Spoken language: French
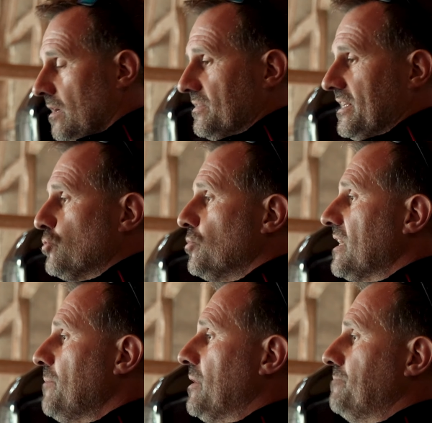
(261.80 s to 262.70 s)
L'avantage
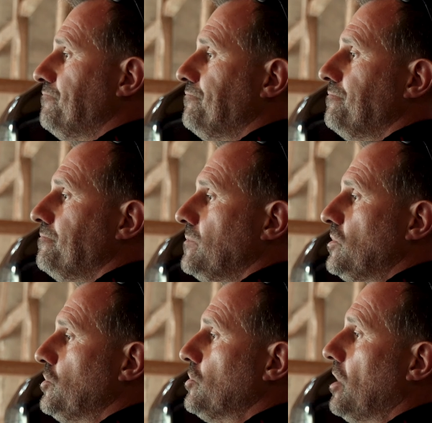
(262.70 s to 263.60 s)
du triple
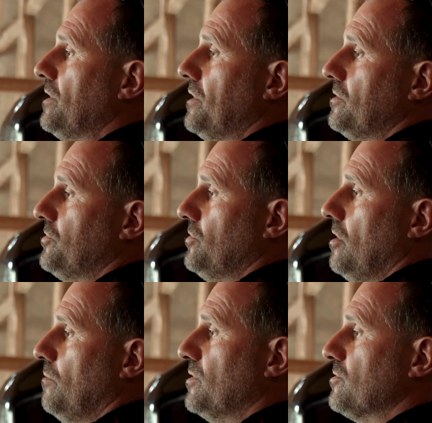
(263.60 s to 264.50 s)
sur un,
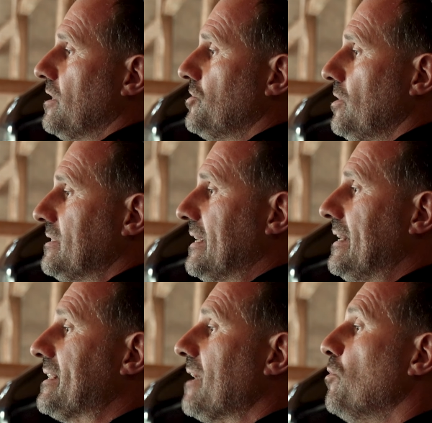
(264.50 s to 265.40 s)
sur un poisson nageur, c'est
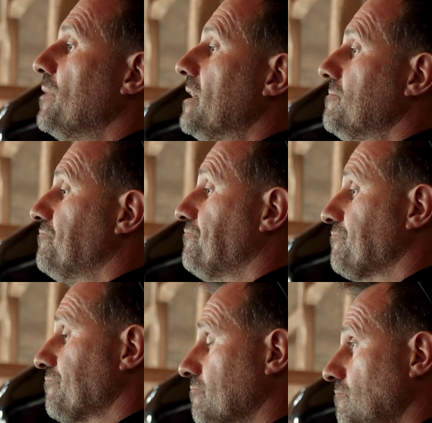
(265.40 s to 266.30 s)
qu'il est très mobile.
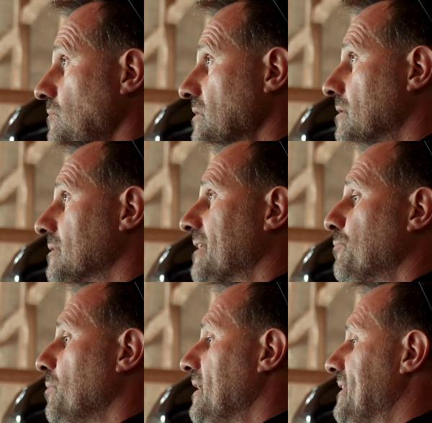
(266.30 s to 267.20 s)

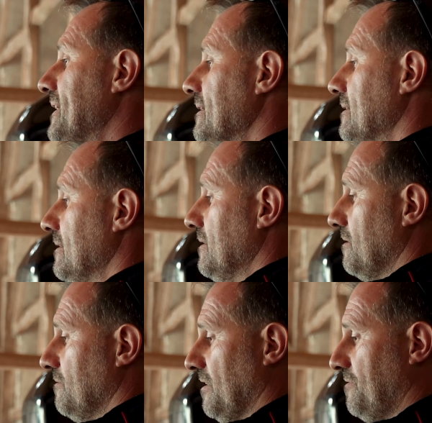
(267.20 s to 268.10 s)
cette mobilité
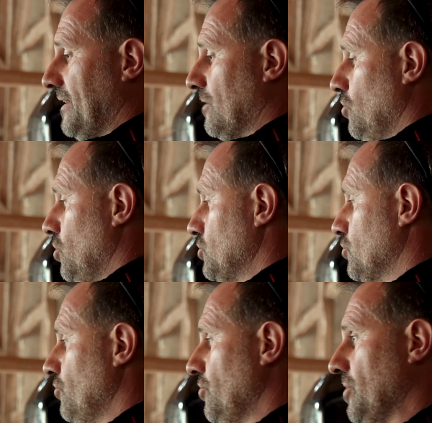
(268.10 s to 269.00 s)
va faire que
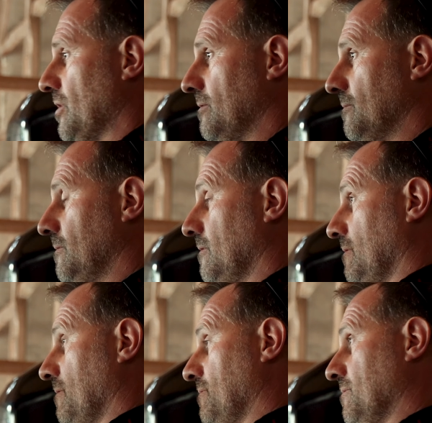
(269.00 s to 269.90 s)
lorsque le leurre
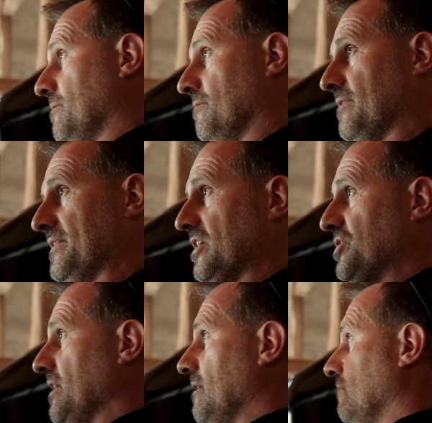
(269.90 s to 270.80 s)
va
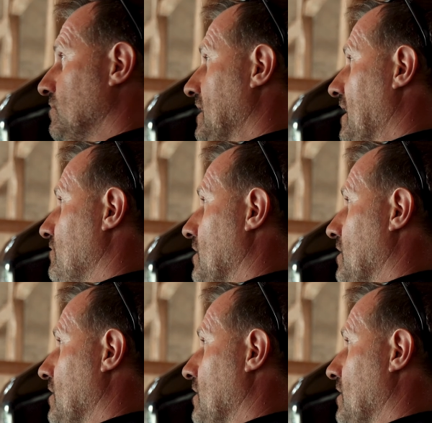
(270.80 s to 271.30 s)
nager, vous allez